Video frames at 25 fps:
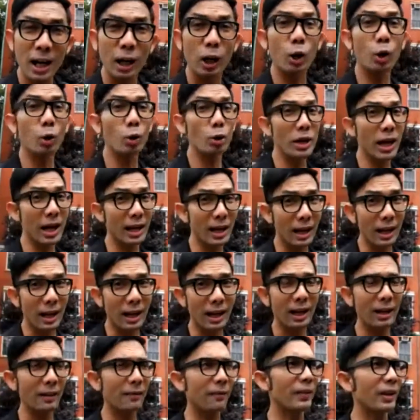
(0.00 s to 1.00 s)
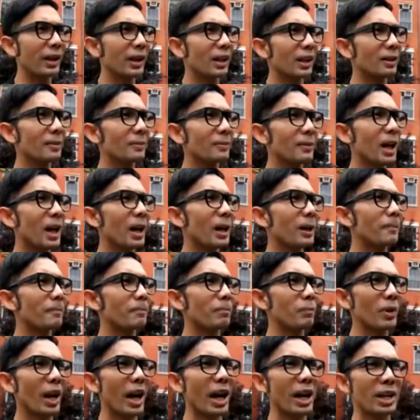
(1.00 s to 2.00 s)
Cluenya adalah film um,
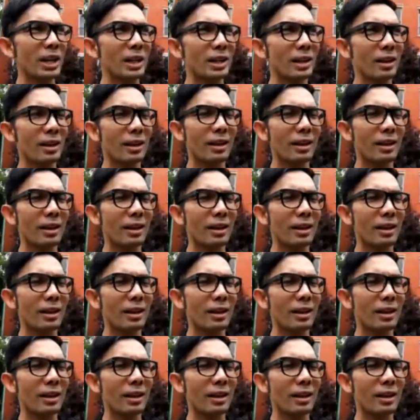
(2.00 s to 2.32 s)
action